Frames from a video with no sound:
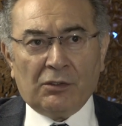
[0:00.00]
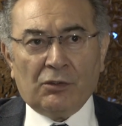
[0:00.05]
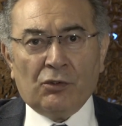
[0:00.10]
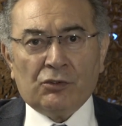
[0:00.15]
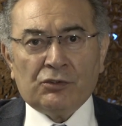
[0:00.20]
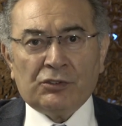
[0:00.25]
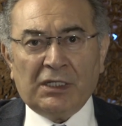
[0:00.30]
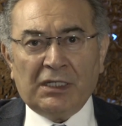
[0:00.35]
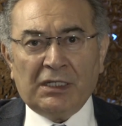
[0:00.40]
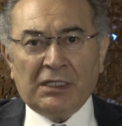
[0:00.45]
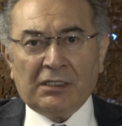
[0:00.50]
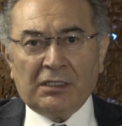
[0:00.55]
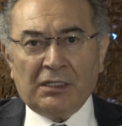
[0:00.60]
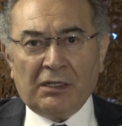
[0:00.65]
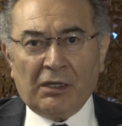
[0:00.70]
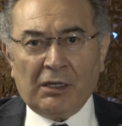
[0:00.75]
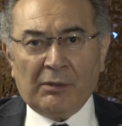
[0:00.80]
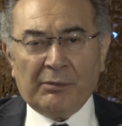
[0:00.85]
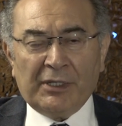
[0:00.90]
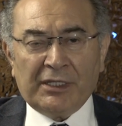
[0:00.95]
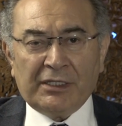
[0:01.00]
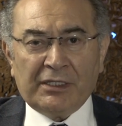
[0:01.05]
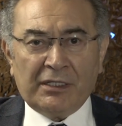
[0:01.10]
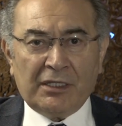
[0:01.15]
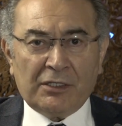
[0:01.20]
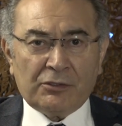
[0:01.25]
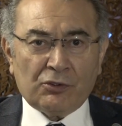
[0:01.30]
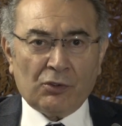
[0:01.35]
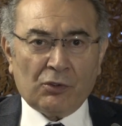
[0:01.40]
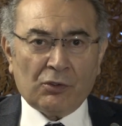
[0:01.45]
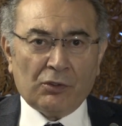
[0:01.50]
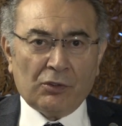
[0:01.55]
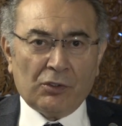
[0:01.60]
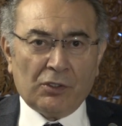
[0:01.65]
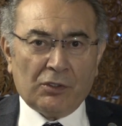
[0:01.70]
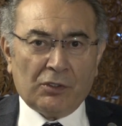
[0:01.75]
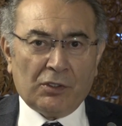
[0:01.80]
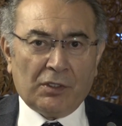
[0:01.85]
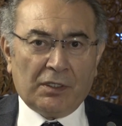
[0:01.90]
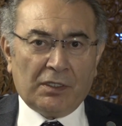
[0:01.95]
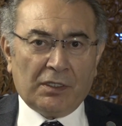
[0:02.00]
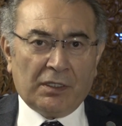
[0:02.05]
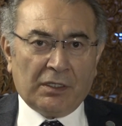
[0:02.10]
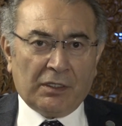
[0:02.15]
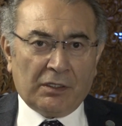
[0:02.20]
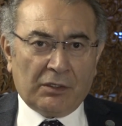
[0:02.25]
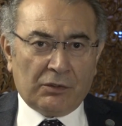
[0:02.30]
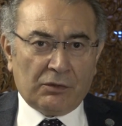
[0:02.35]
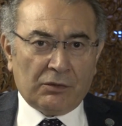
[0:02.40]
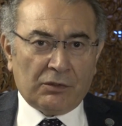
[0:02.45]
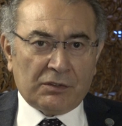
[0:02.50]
özellikle ABD'de çok e,